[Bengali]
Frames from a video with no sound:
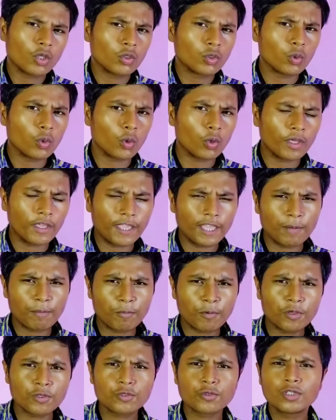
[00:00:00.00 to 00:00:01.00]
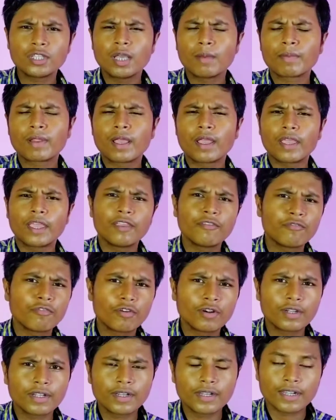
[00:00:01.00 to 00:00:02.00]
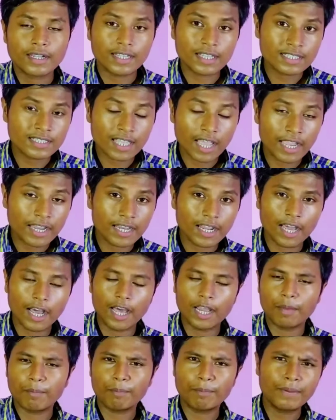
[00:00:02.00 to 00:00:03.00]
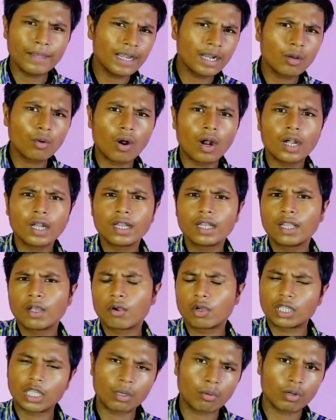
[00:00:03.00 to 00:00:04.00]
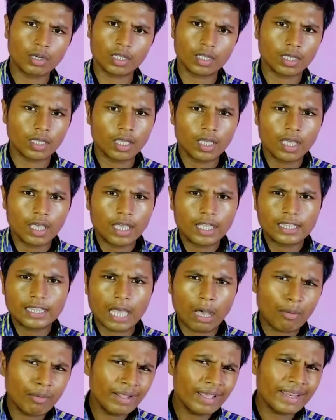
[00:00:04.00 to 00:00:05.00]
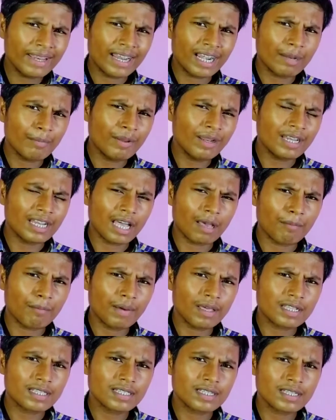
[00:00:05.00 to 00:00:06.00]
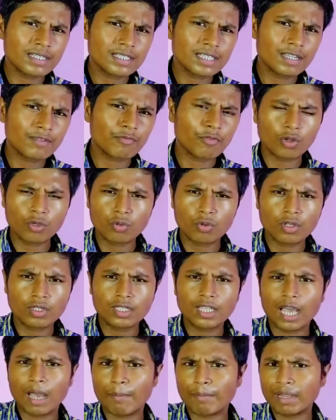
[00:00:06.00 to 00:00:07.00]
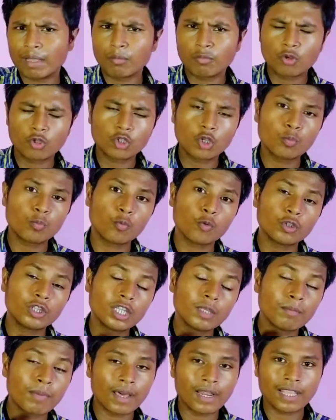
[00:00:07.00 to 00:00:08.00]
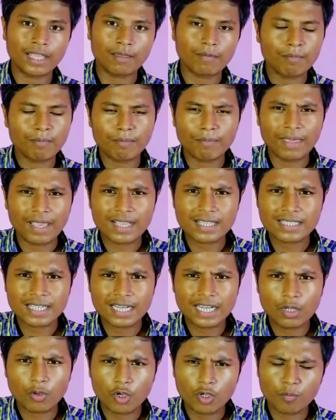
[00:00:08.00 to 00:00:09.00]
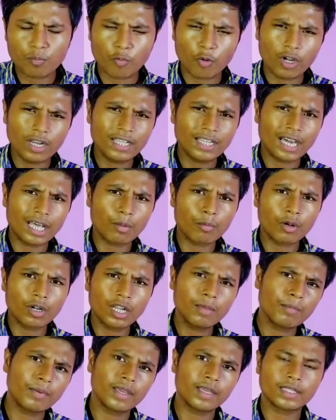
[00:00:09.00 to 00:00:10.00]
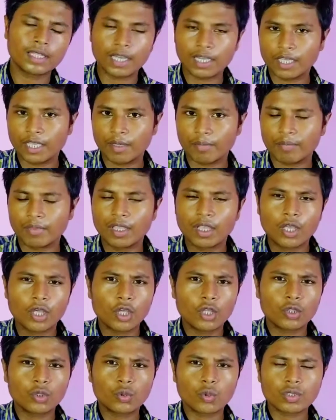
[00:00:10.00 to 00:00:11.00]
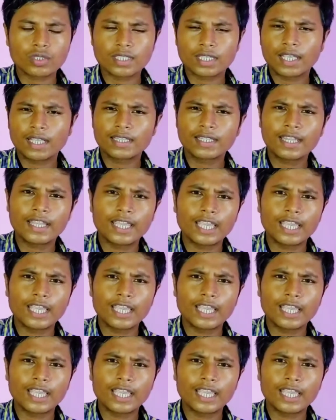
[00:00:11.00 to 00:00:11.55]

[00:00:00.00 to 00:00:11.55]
তো এরপর যদি আমরা এই ফোনটির ডিজাইন আর বিল কোয়ালিটি নিয়ে কথা বলি তাহলে রেডমি নাম্বার সিরিজের ফোনগুলোতে আমরা মূলত প্রতিবারেই ব্যাকসাইডে ওই পলিকার্বনেটাই পেয়ে থাকি তো সেক্ষেত্রে